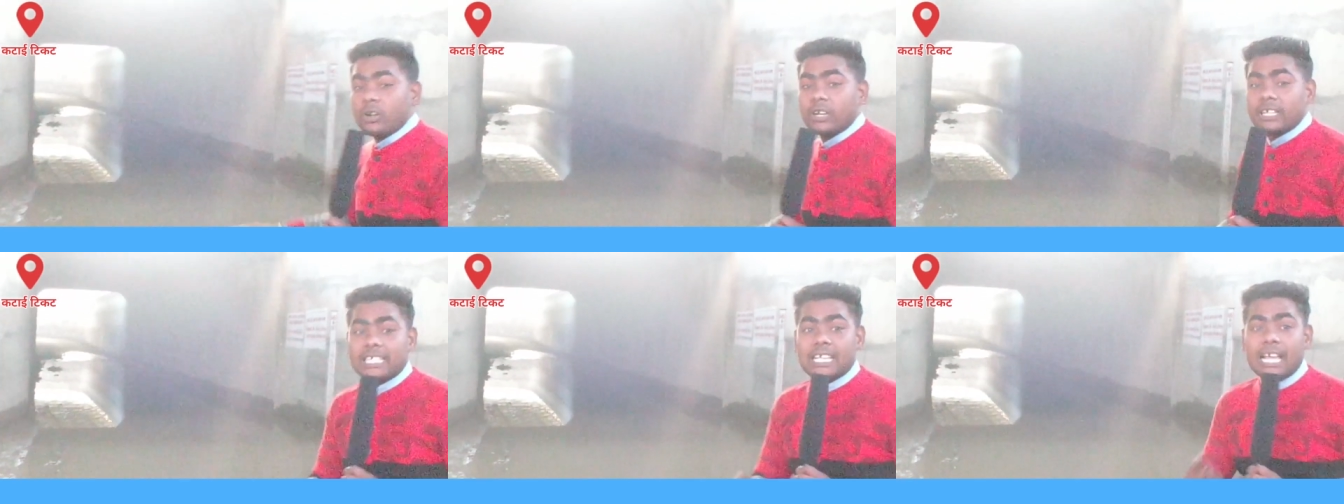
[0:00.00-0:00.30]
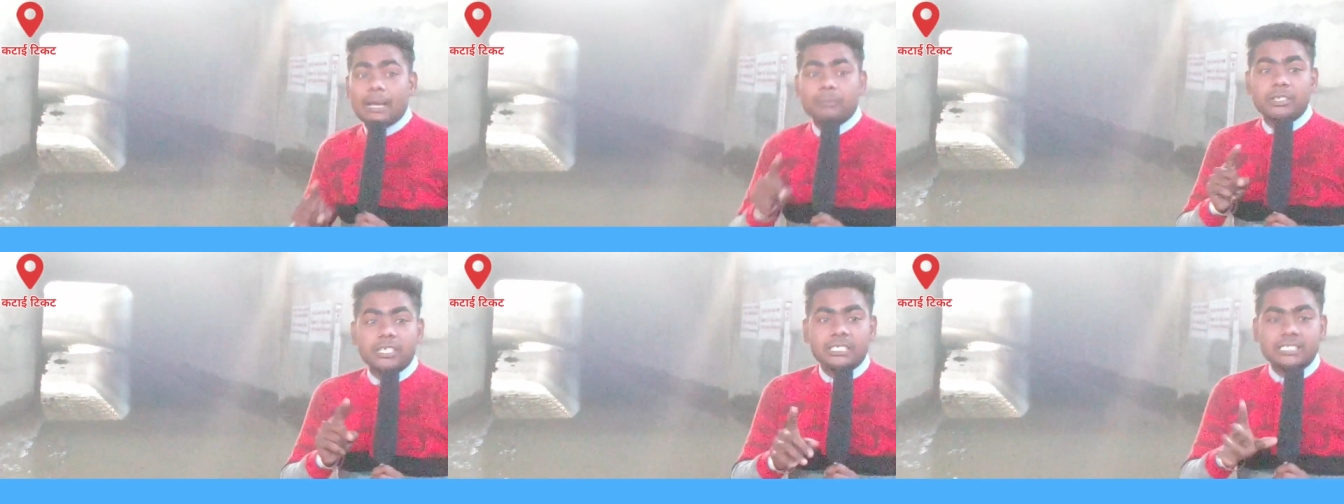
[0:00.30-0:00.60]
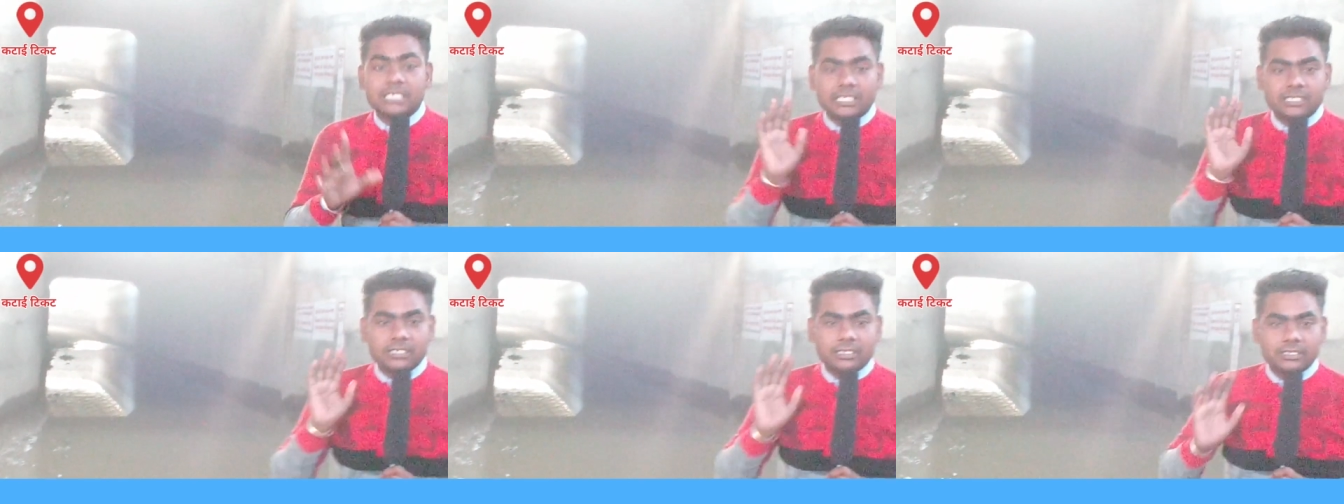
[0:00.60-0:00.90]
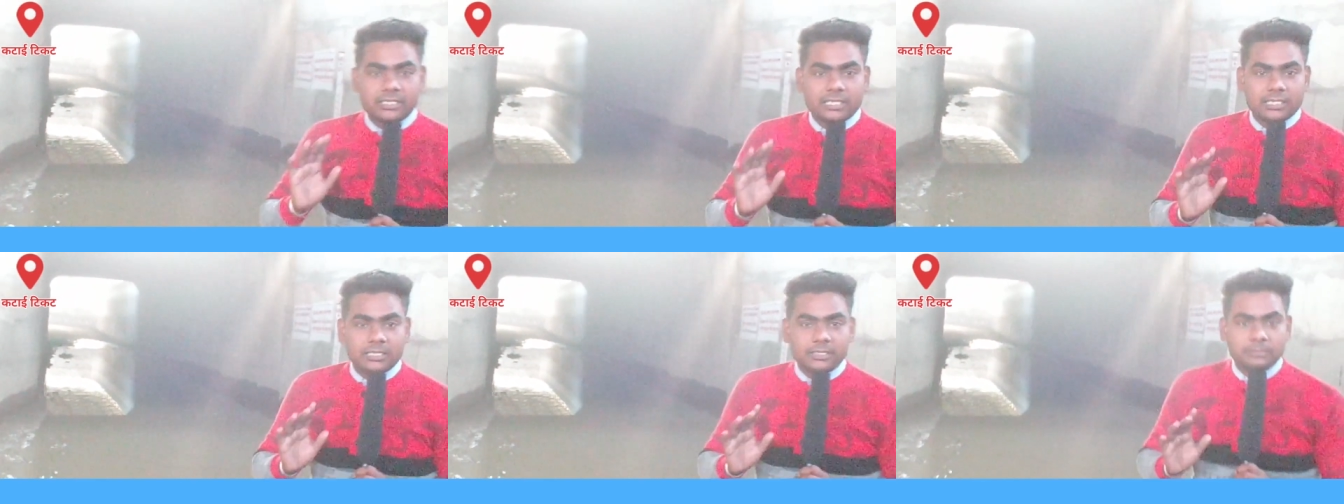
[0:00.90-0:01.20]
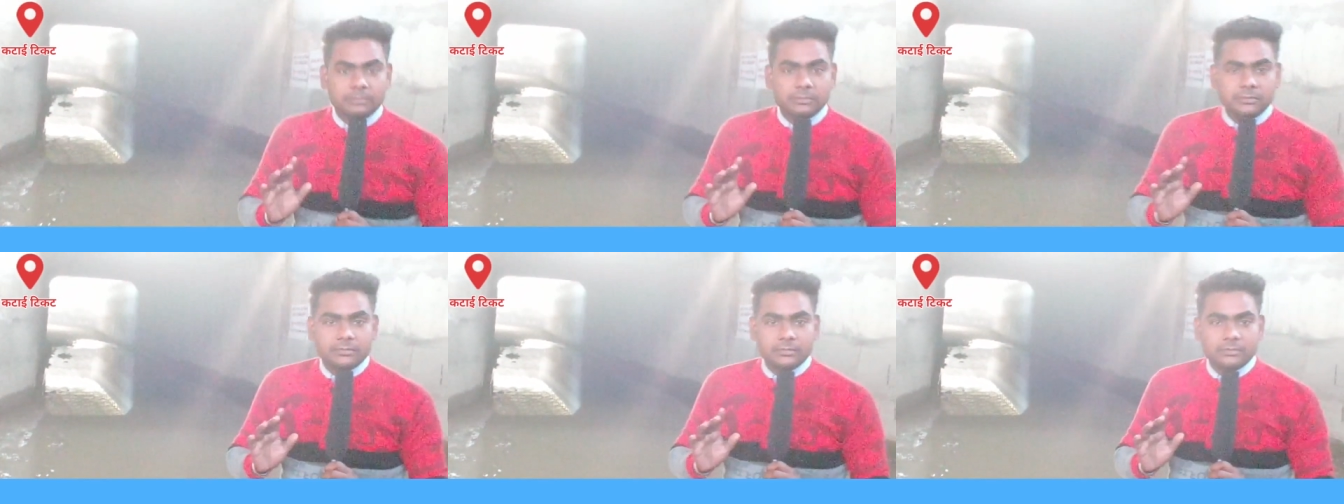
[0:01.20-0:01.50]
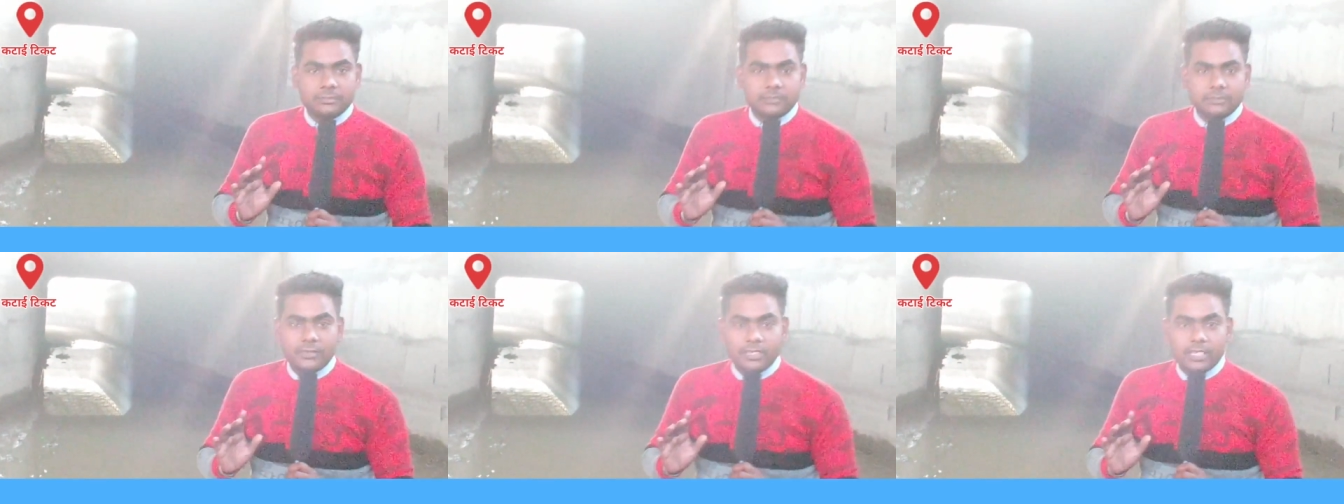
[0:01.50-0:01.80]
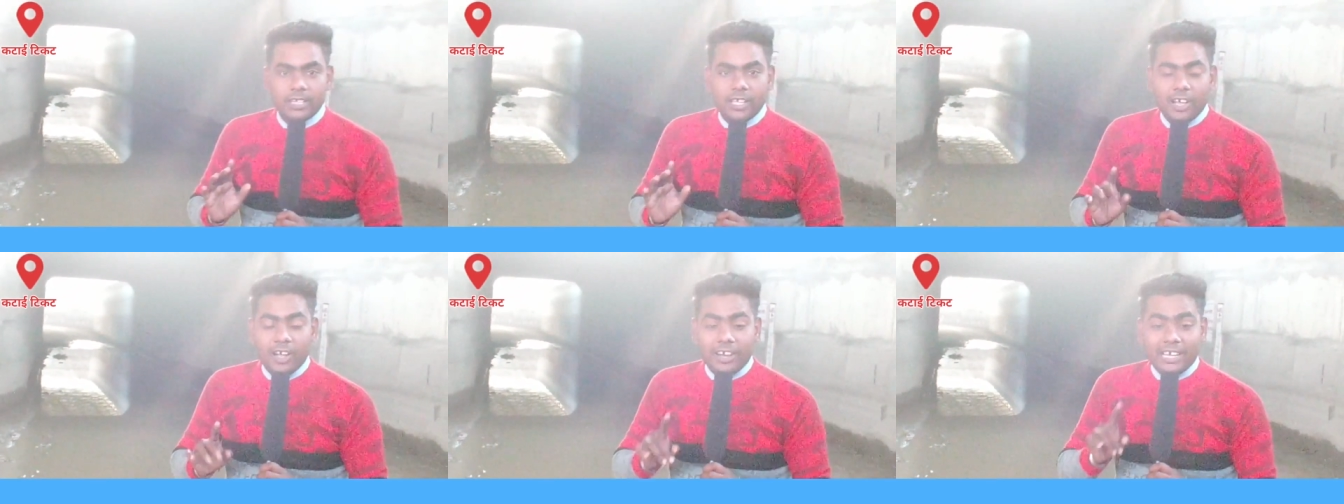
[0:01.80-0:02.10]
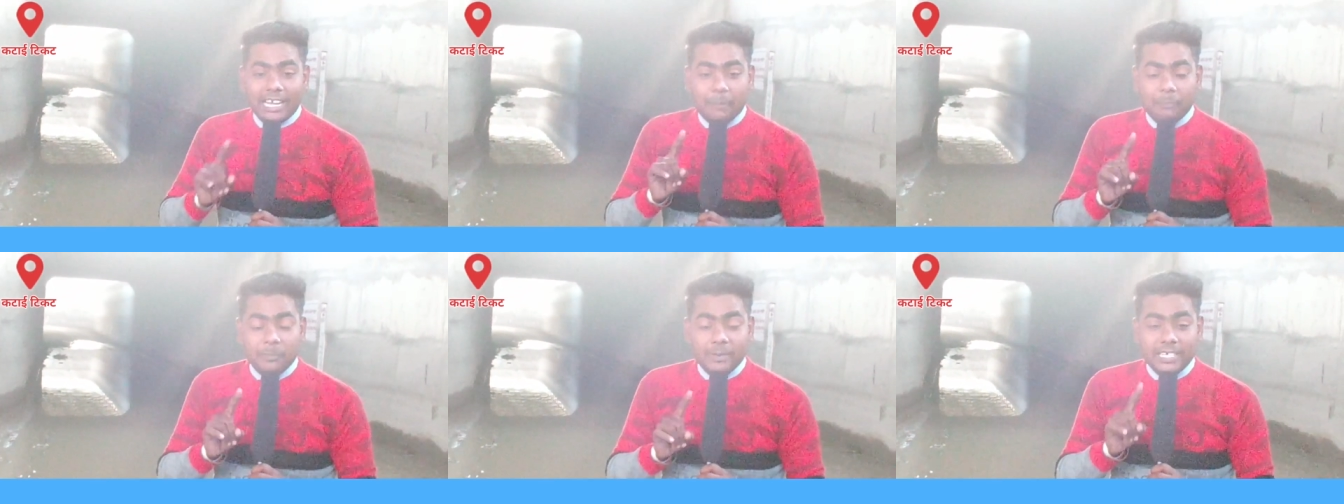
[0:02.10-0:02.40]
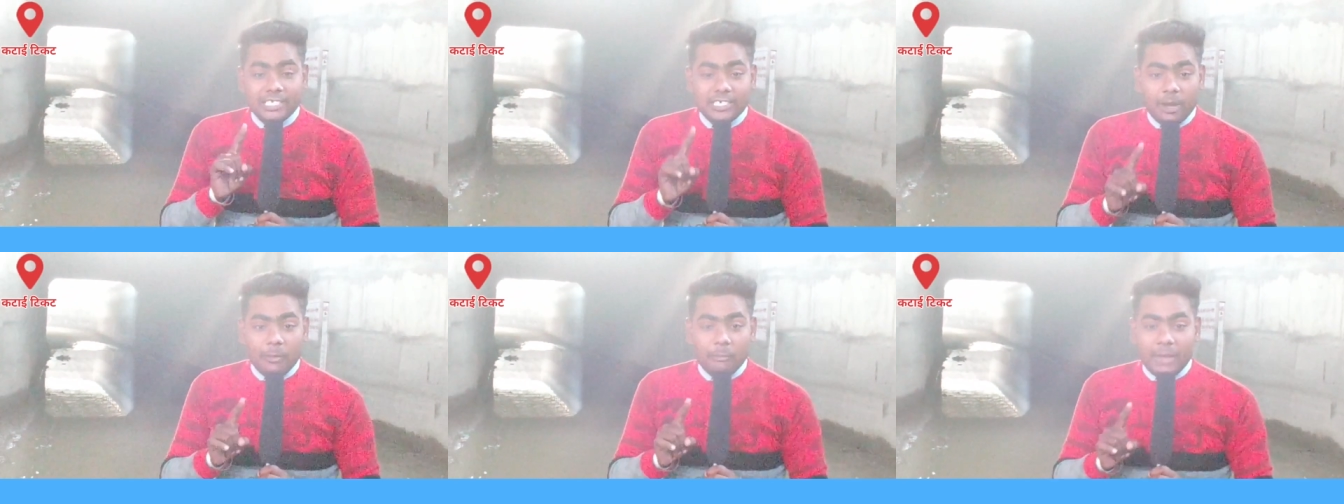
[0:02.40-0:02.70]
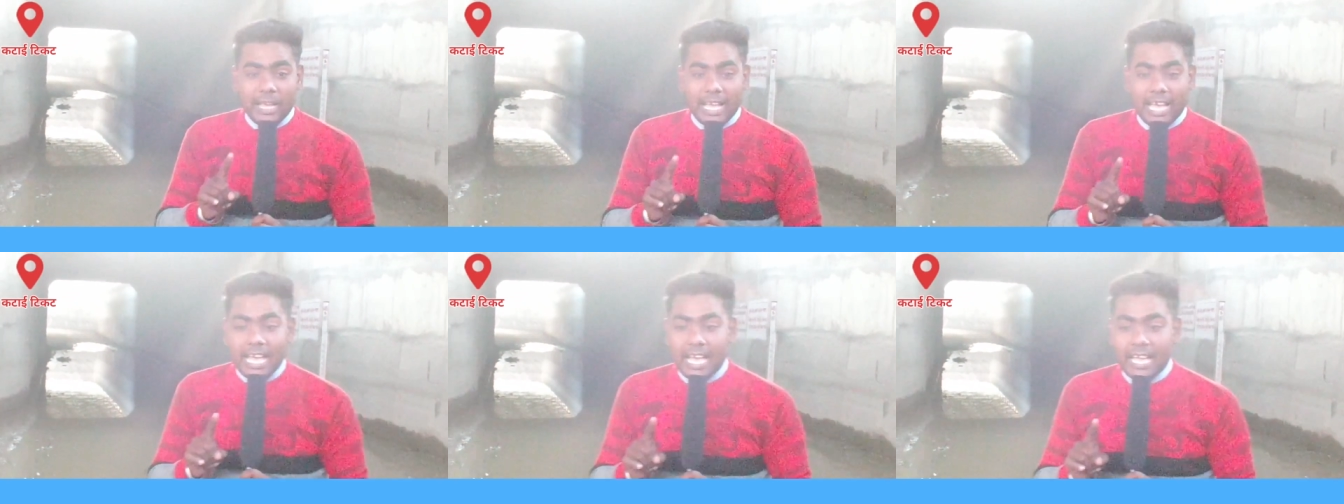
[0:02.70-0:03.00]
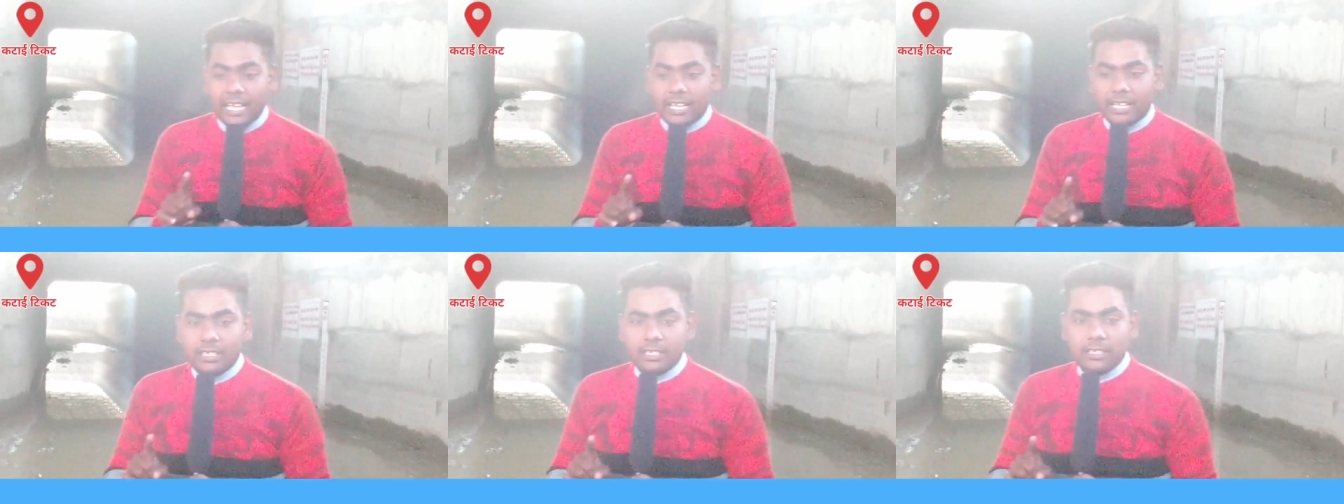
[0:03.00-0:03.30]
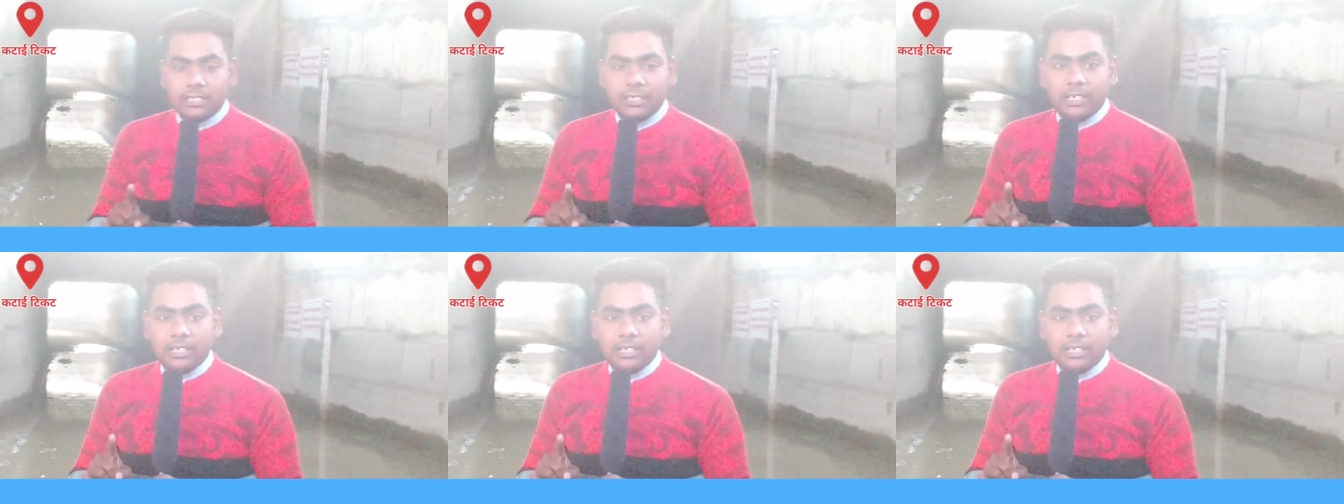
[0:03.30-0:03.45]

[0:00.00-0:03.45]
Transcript: होकर के आप नहीं जा सकते हैं अगर आप नियम में हैं